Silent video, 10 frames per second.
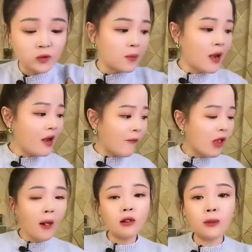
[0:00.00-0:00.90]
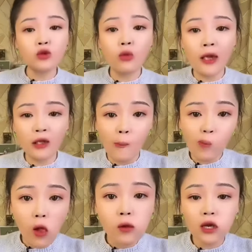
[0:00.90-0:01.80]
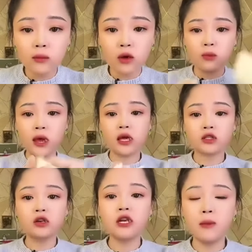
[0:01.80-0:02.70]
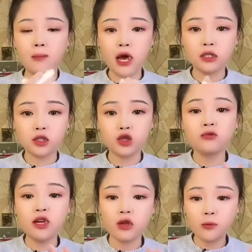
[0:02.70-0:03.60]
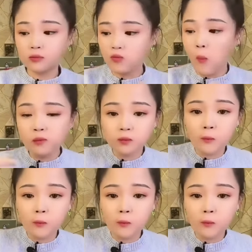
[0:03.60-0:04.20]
对，片一包里面是五片的，一包里面五片的，超市里面卖十九块九的，嗯。对。